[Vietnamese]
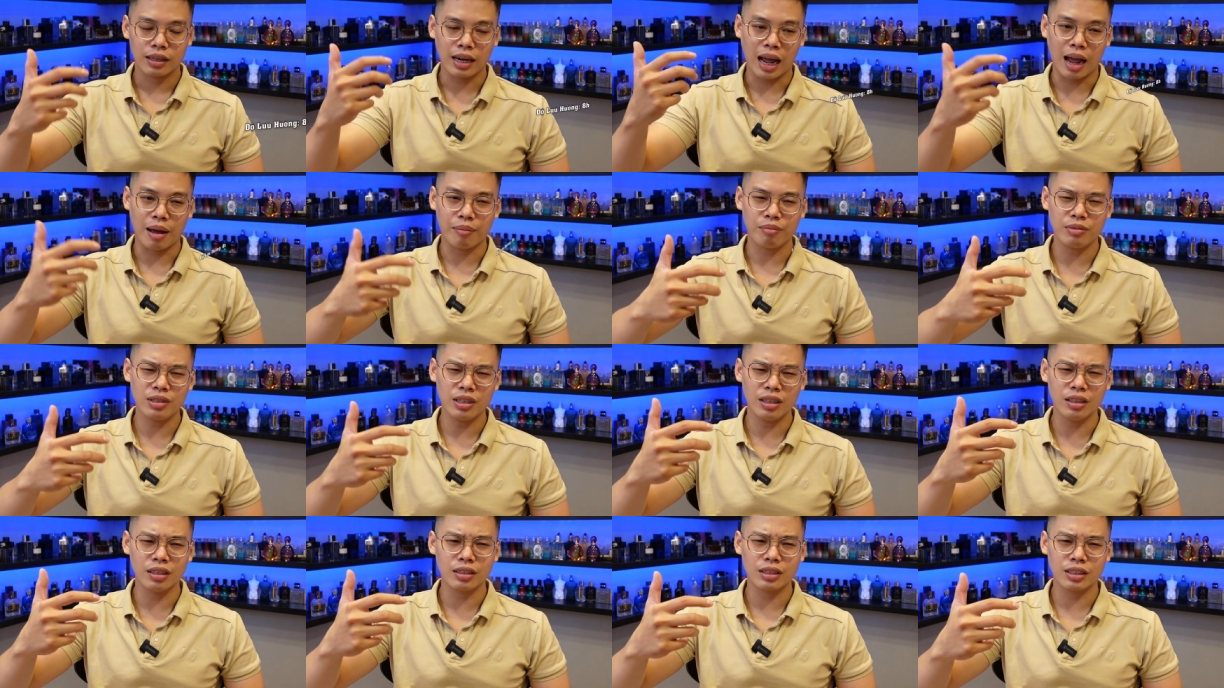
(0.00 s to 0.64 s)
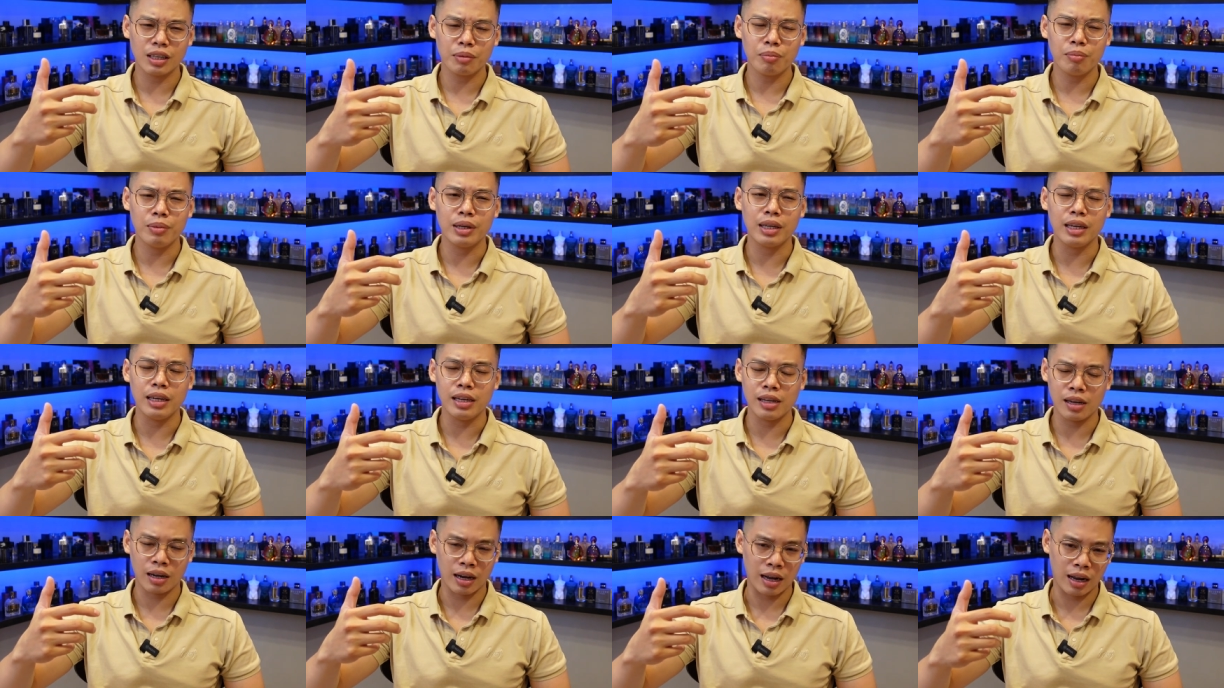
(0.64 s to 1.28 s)
8 giờ chắc mình
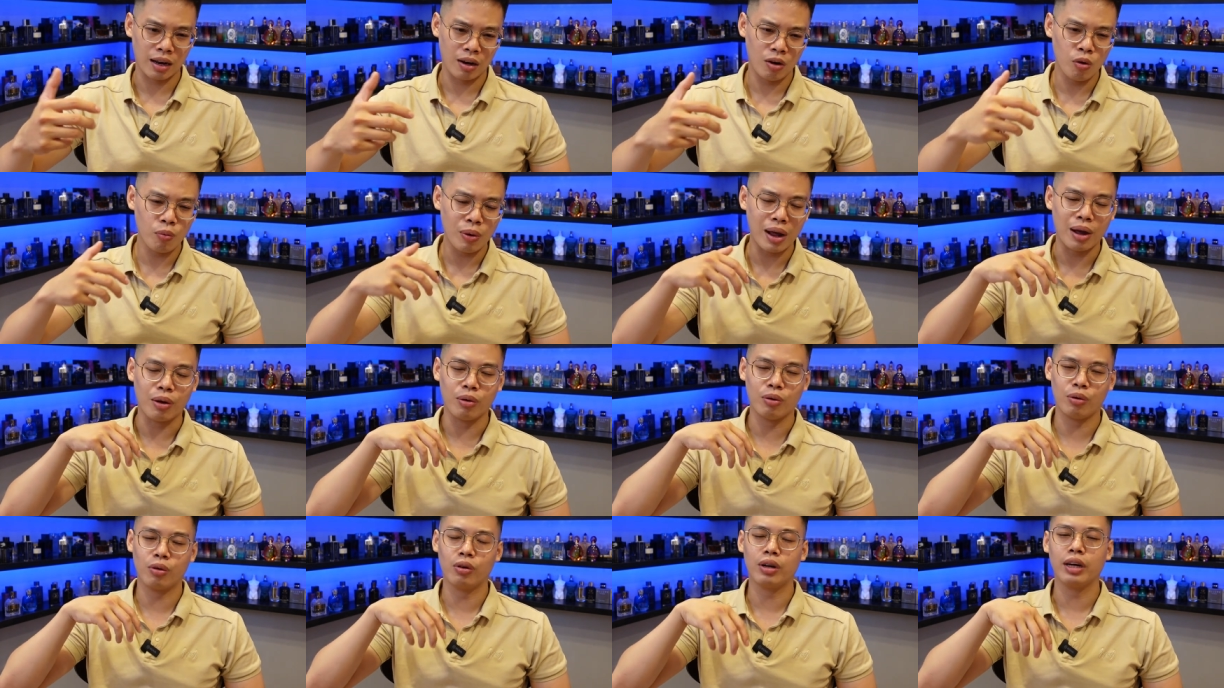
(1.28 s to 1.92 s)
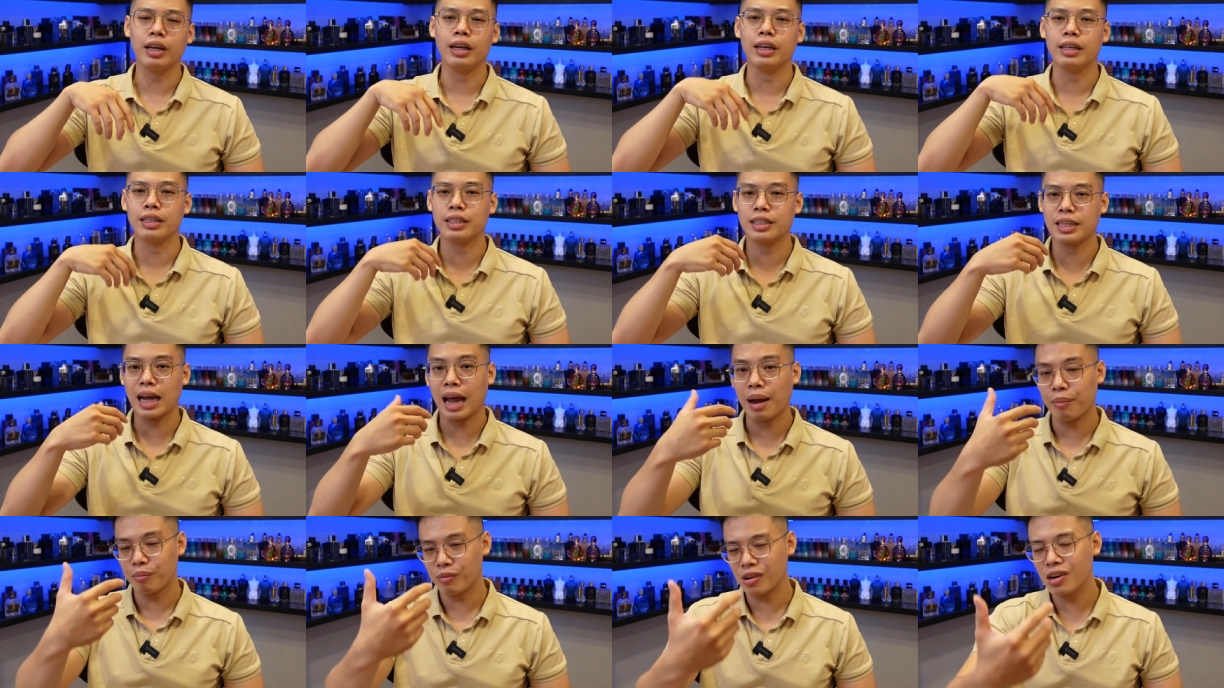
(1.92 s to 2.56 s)
nghĩ rằng là lúc nào cũng có thể
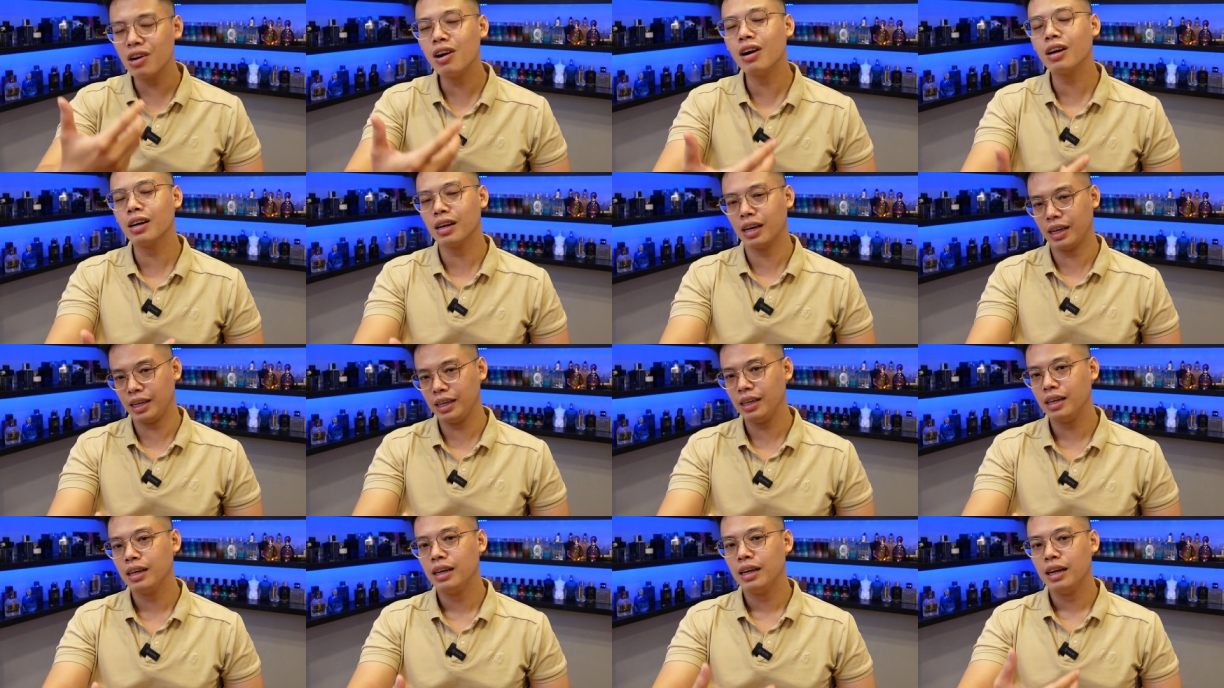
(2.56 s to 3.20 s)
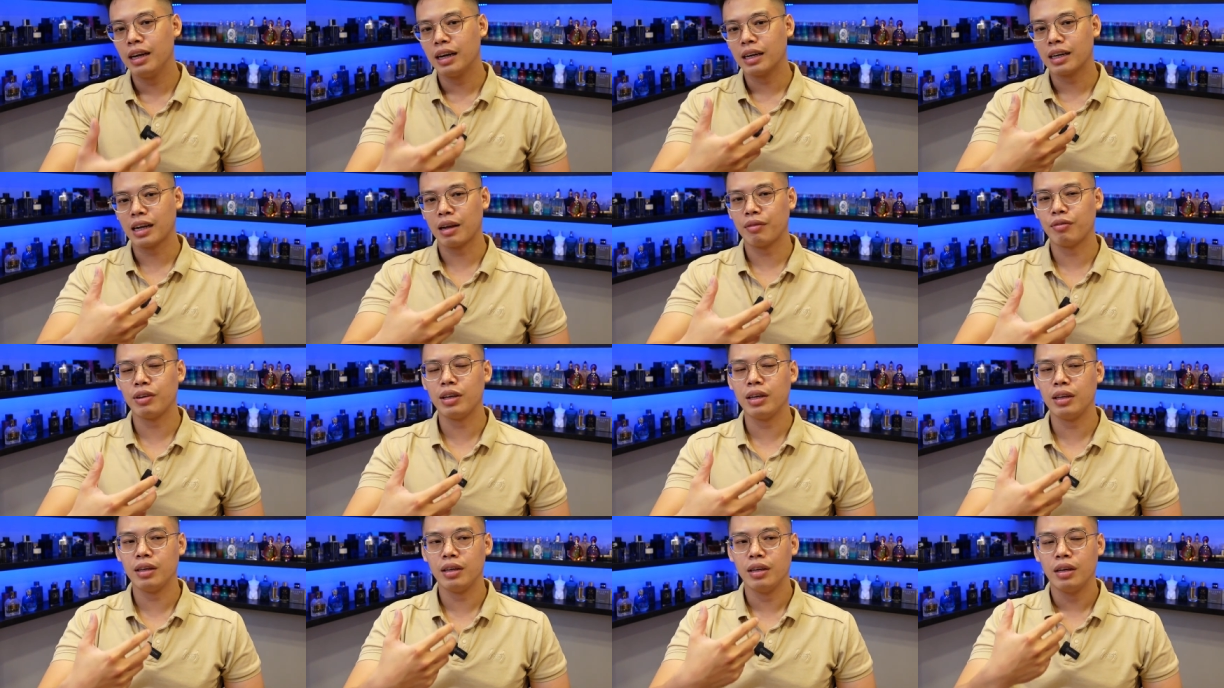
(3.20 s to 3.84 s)
chạm ngưỡng đấy tại
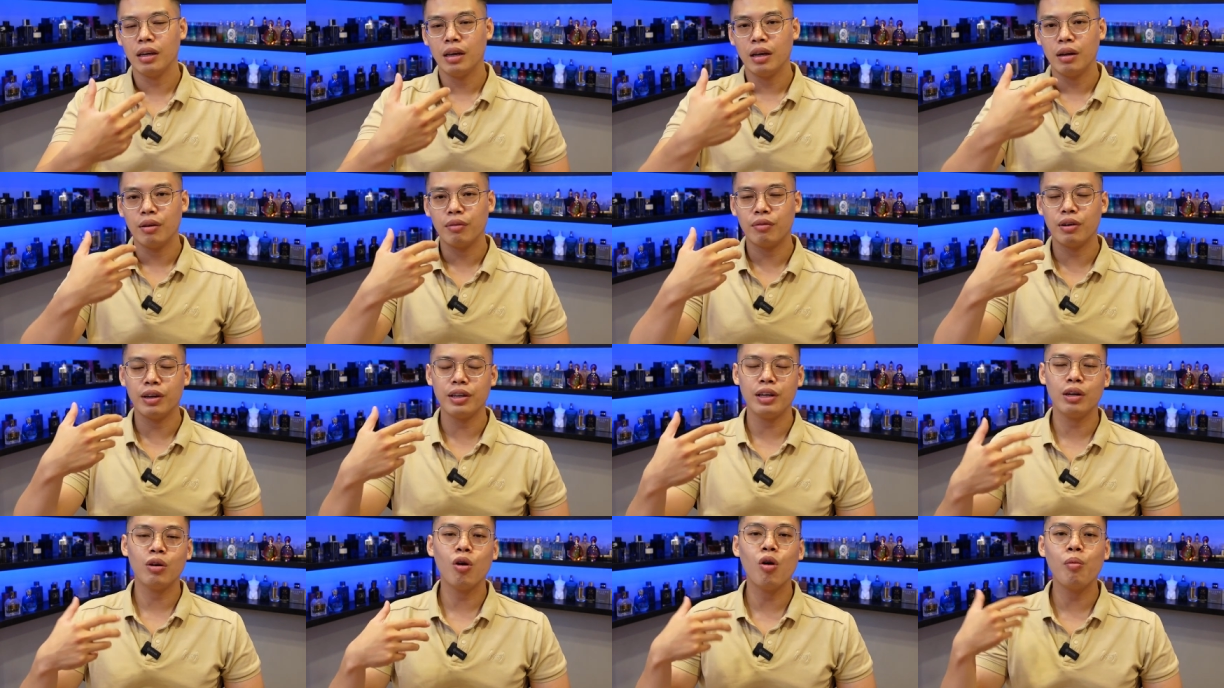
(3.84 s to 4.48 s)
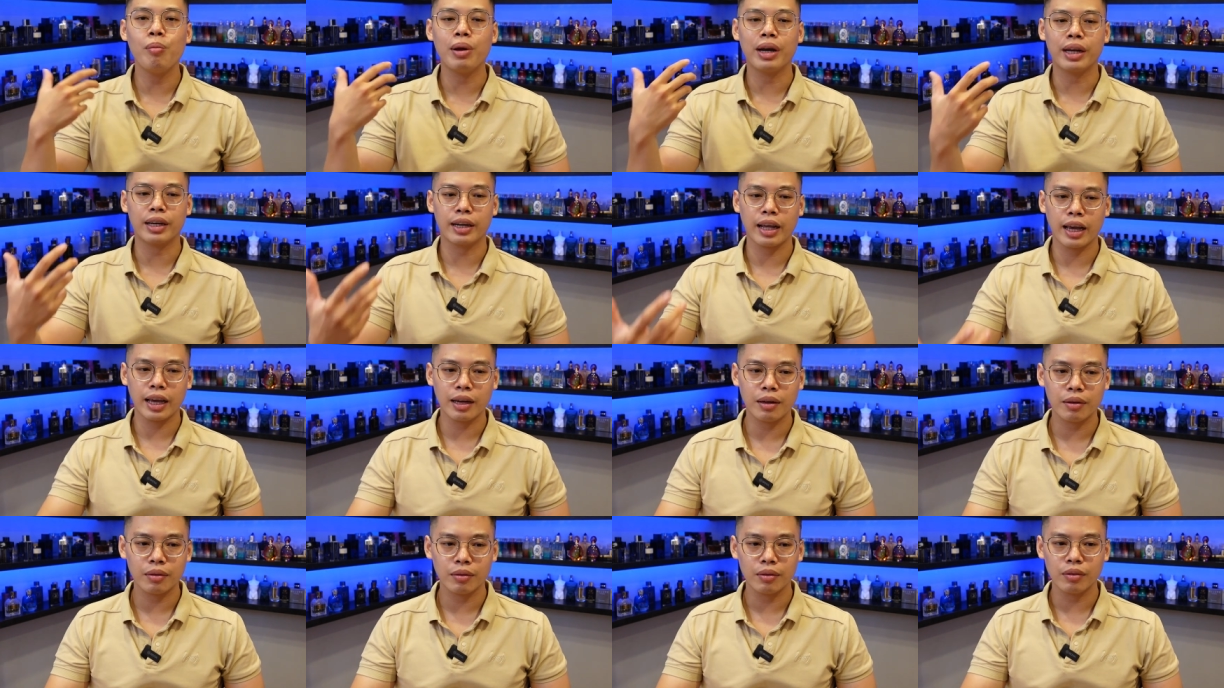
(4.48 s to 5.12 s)
vì với những hôm mình
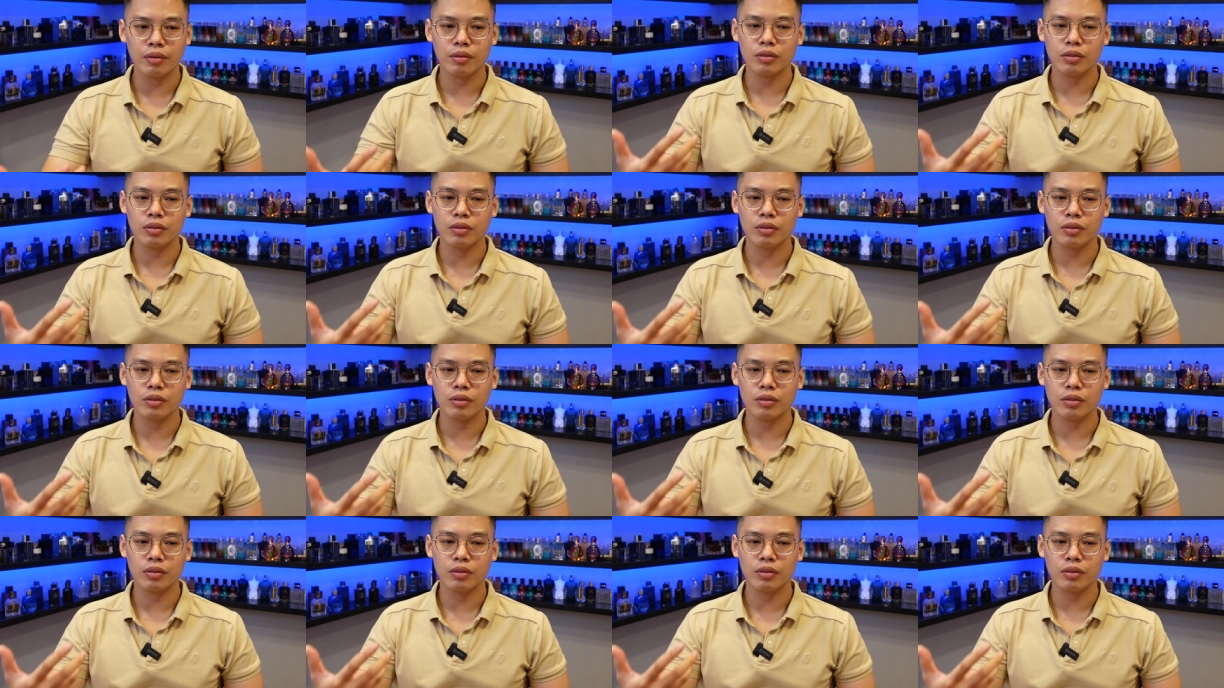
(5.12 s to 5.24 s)
test